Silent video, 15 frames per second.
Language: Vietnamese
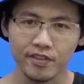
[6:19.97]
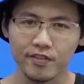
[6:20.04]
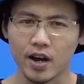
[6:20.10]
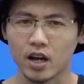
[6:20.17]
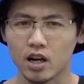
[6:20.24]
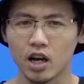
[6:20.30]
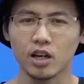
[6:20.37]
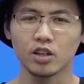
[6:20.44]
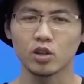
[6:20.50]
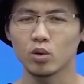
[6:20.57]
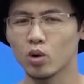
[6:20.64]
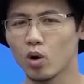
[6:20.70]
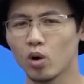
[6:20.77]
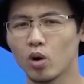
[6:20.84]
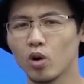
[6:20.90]
và cần
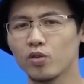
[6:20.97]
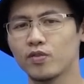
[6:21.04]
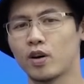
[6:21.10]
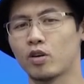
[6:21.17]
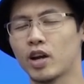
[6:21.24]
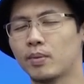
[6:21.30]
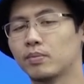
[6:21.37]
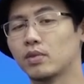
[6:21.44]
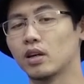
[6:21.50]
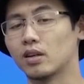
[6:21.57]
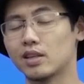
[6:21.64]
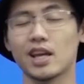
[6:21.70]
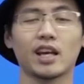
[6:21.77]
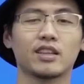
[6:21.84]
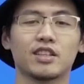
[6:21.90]
tốc độ load vào game thật
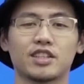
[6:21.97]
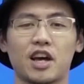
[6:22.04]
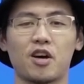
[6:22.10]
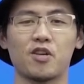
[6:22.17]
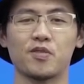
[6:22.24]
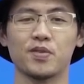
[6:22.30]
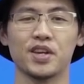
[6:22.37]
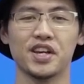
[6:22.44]
nhanh thì sao